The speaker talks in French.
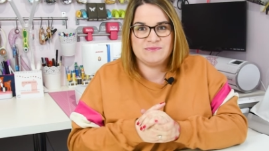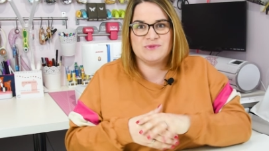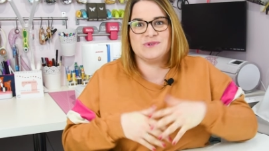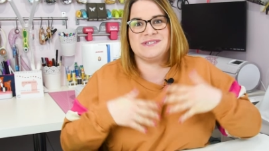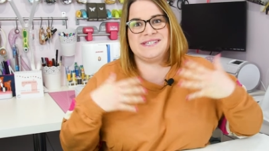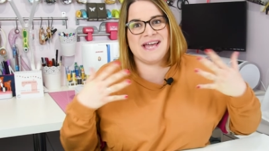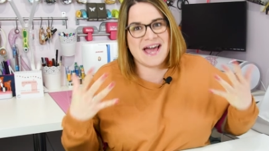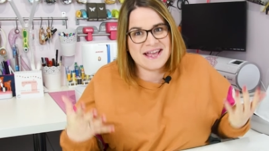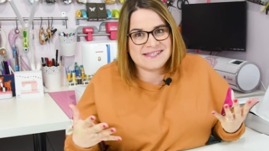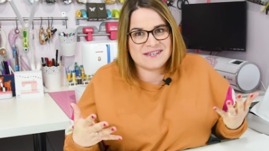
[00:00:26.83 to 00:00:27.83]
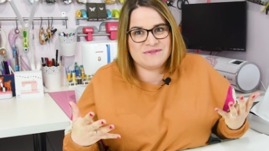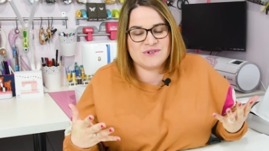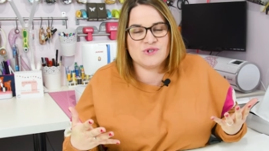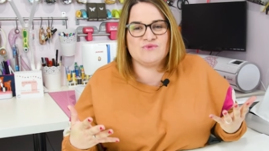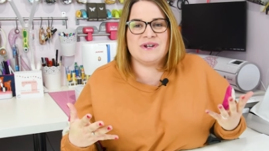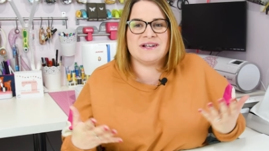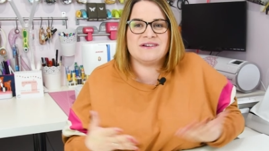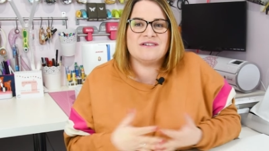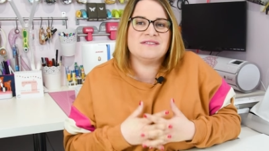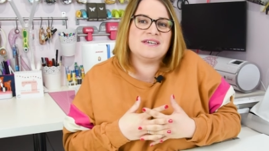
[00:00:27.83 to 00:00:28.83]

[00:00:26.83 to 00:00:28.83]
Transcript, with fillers: Donc c'est assez vieux, je vous l'accorde.